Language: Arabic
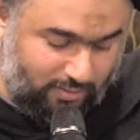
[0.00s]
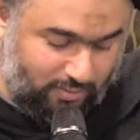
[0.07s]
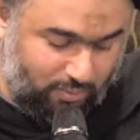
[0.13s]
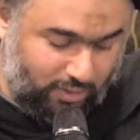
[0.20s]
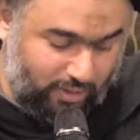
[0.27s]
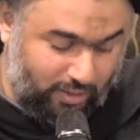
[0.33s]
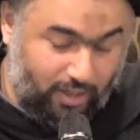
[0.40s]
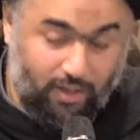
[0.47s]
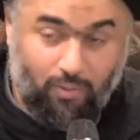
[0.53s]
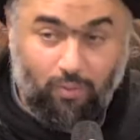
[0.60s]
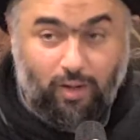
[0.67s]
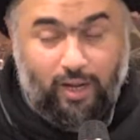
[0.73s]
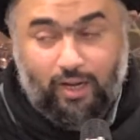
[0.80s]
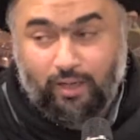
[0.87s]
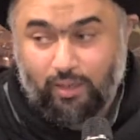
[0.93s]
والله
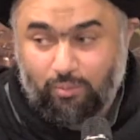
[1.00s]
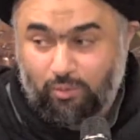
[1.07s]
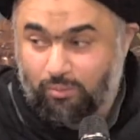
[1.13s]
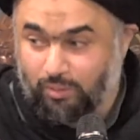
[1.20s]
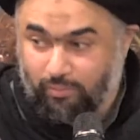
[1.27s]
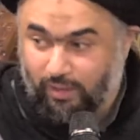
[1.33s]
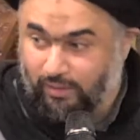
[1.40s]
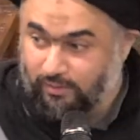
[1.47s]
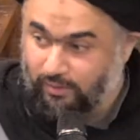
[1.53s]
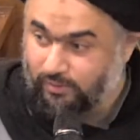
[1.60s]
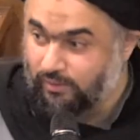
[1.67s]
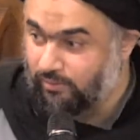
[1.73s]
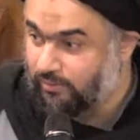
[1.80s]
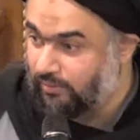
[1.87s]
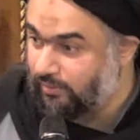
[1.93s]
أعلم بما
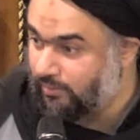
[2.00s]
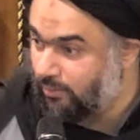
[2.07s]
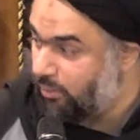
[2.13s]
تصفون